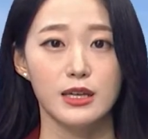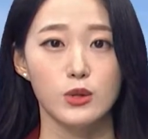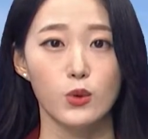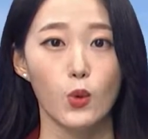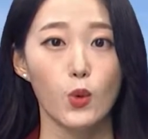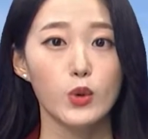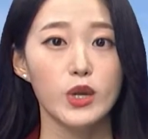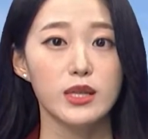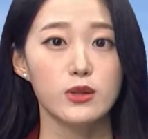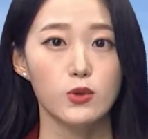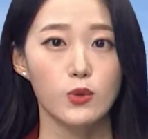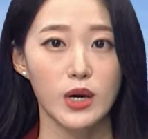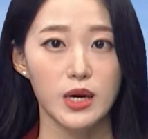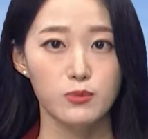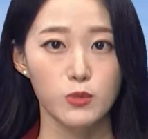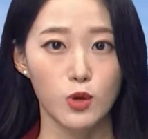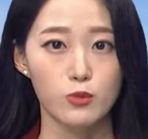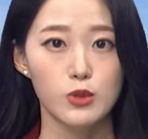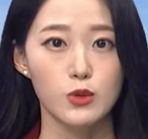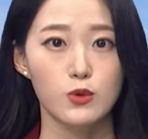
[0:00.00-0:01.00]
오랫동안
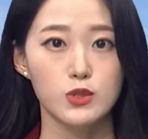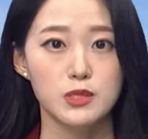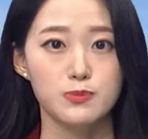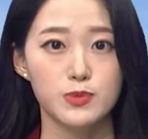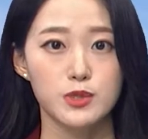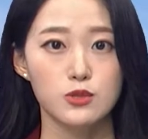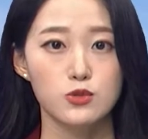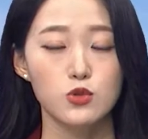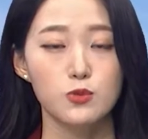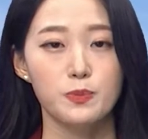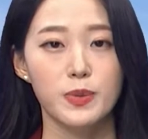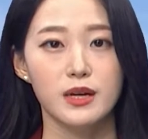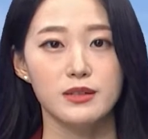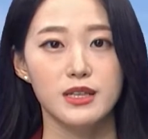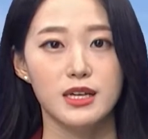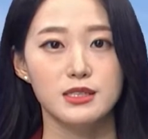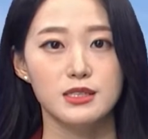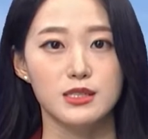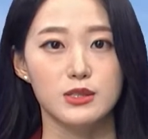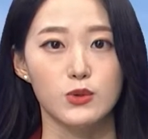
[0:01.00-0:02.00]
머물고 싶은
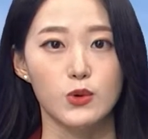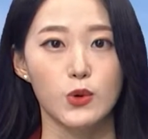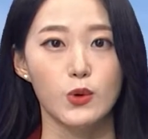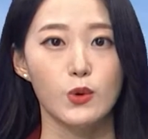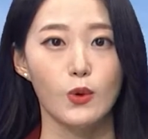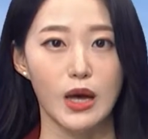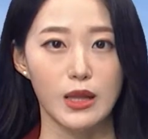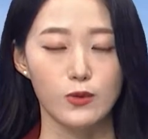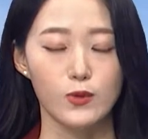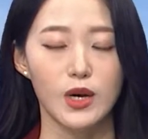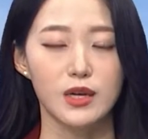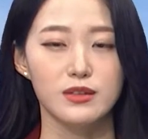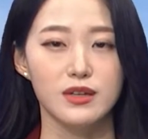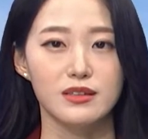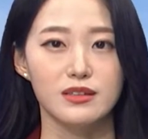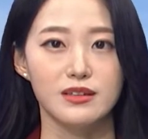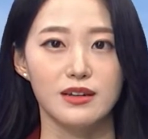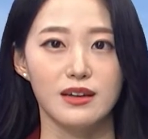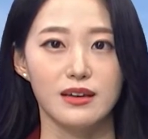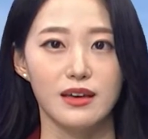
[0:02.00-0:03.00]
숙박단지로
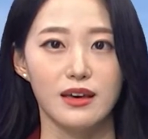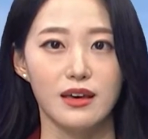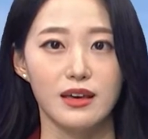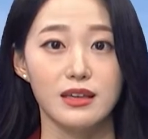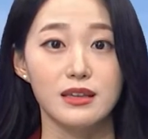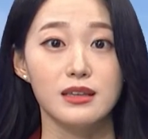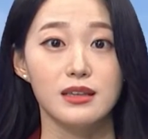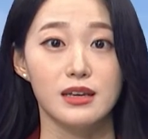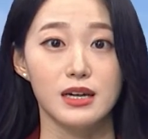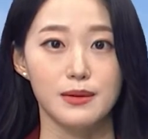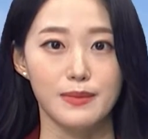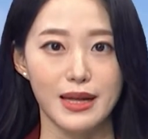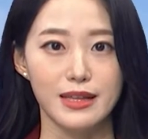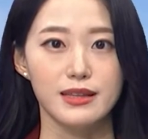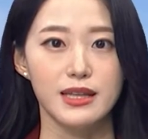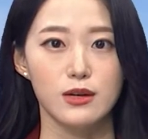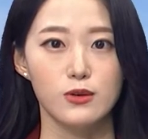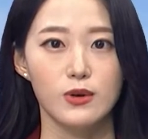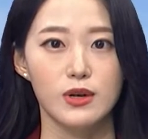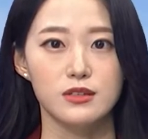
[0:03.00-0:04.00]
관광객들에게 인기가
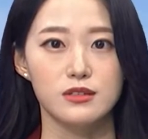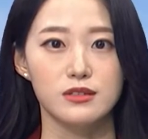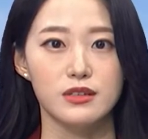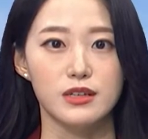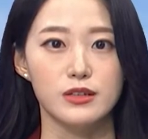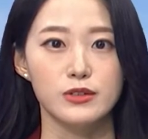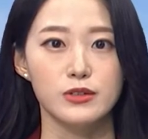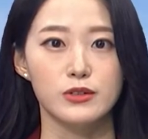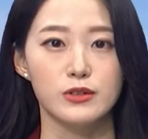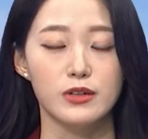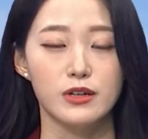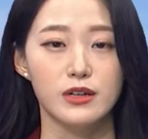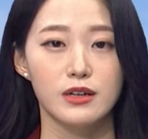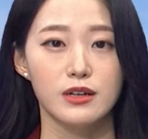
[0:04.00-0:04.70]
많다고 하는데요.